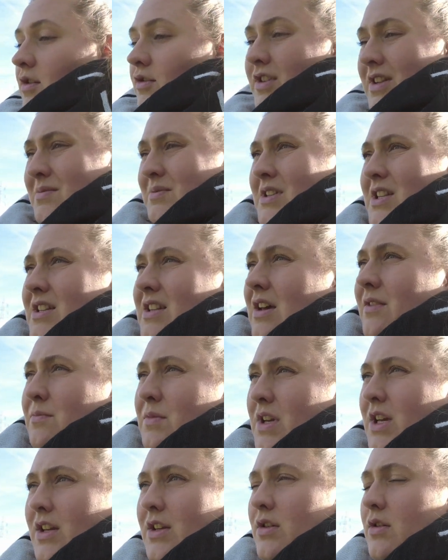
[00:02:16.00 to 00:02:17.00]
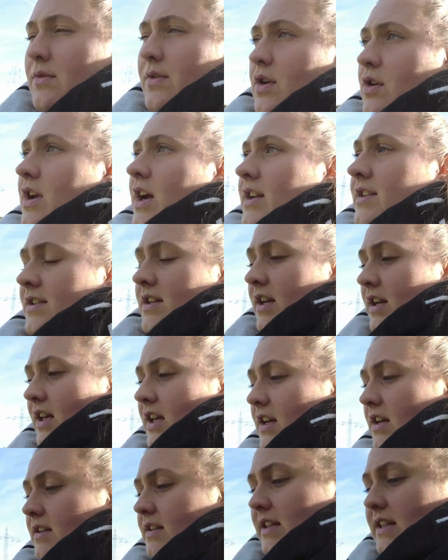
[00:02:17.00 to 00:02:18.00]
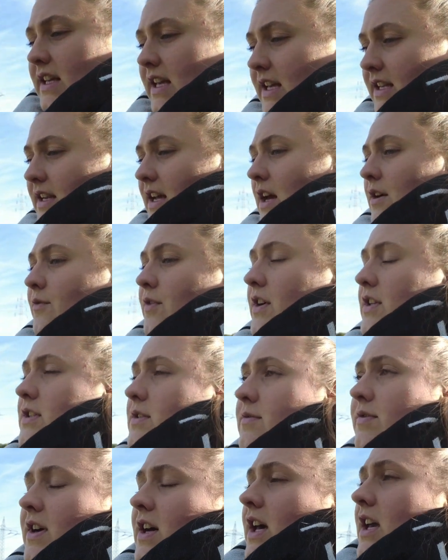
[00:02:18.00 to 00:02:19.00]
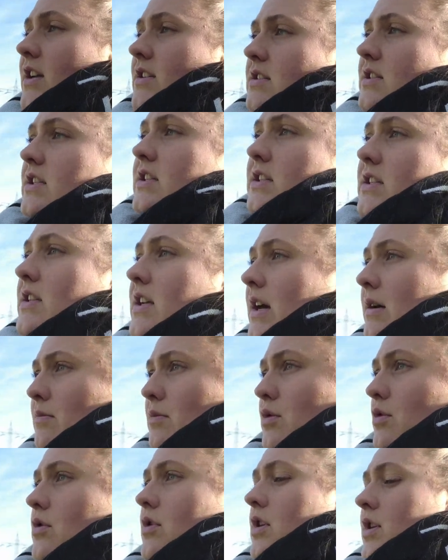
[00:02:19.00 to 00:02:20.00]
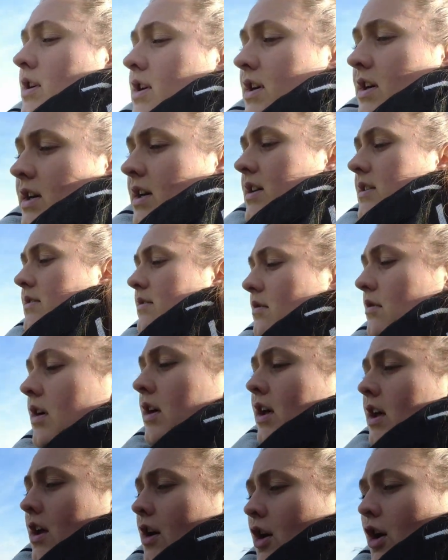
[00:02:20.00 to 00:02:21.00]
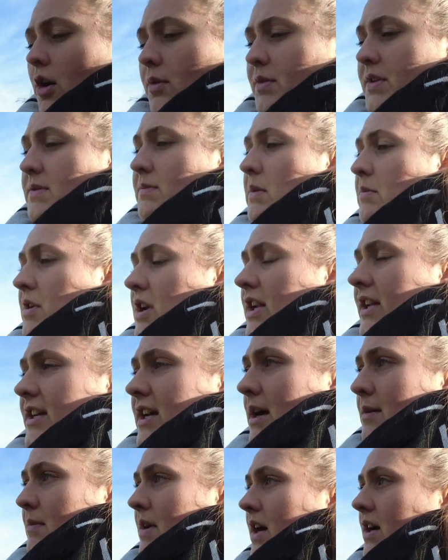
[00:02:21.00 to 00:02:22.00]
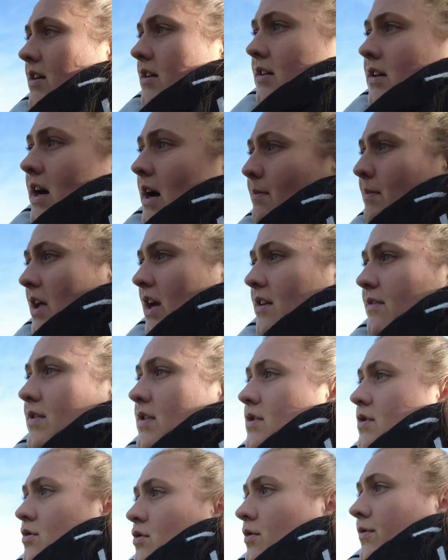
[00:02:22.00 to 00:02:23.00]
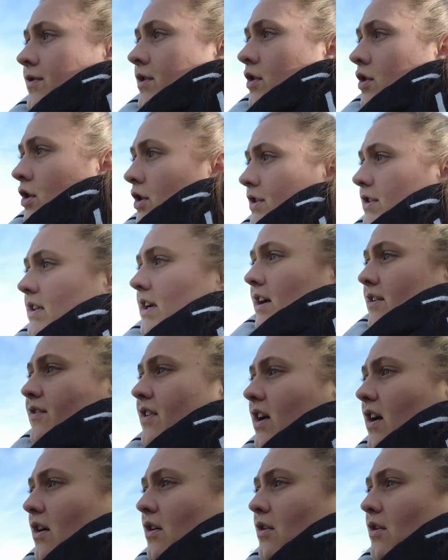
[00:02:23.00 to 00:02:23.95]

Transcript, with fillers: Und das mit den Treppen kriege ich irgendwie auch gar nicht geregelt. Die geht einfach zum Verrecken nicht die Treppen hoch. Ne? Also ob ich es mit einem Klicker mache, ab einer gewissen Stufe hört die einfach